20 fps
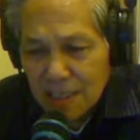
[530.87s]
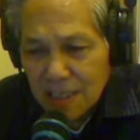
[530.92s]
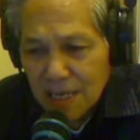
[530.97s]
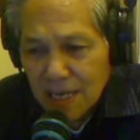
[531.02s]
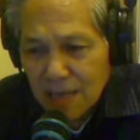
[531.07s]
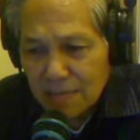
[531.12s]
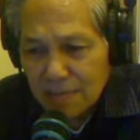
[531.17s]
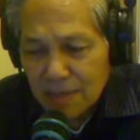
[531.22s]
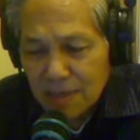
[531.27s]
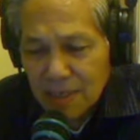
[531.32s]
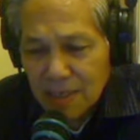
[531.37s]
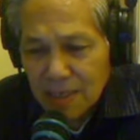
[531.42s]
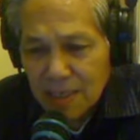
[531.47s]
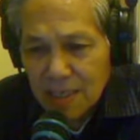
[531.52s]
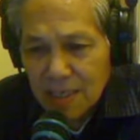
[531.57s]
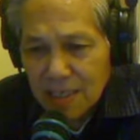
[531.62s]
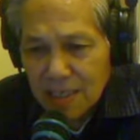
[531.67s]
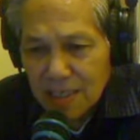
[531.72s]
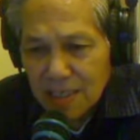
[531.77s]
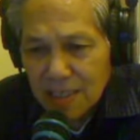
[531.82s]
làm
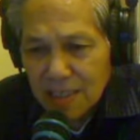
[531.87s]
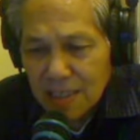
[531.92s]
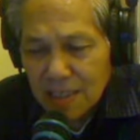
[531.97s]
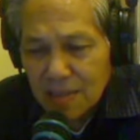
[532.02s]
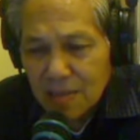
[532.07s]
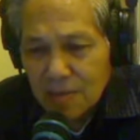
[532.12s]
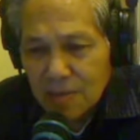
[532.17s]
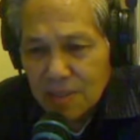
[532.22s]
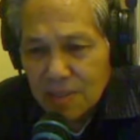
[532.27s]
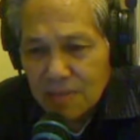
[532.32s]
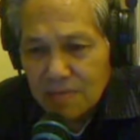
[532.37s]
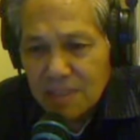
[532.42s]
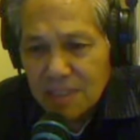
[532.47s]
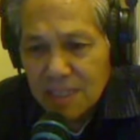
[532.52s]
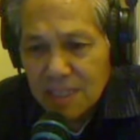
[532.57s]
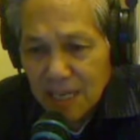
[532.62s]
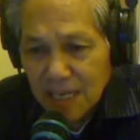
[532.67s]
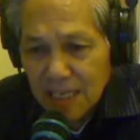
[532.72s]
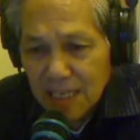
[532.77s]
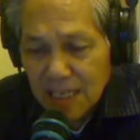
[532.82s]
cái siêu tôn TV
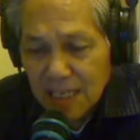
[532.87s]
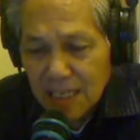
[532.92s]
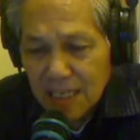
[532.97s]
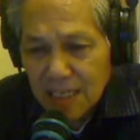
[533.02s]
ở đây